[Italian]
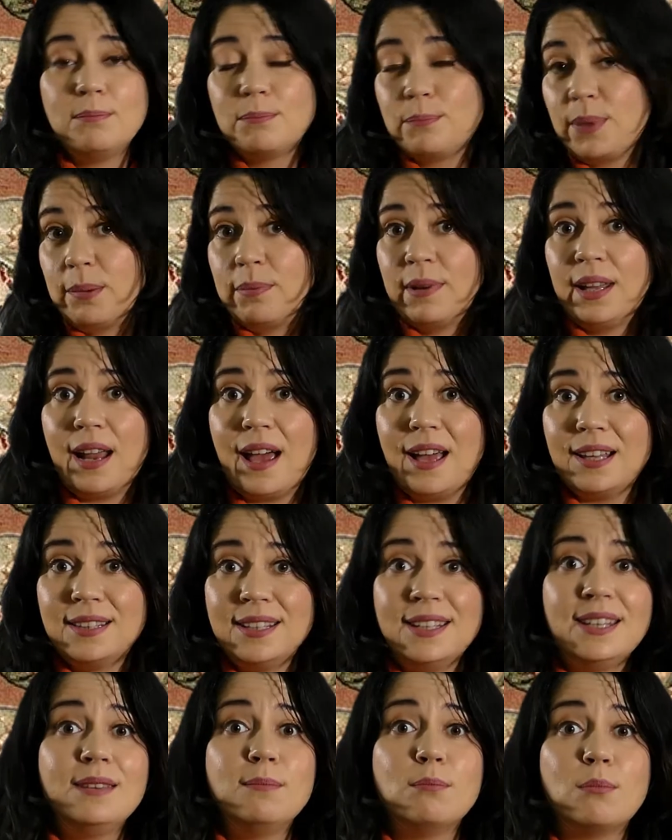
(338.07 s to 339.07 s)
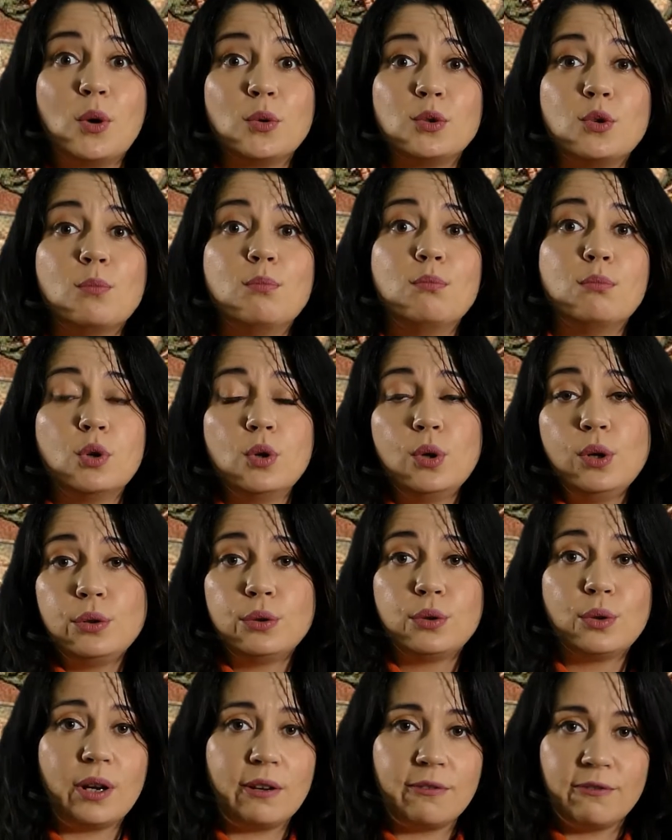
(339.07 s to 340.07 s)
preparati in modo
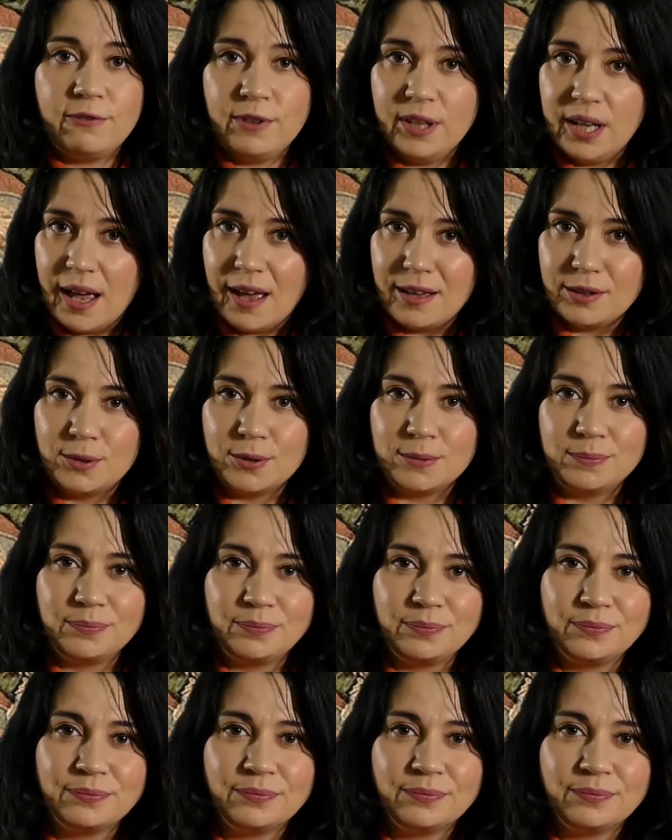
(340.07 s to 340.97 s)
molto raffinato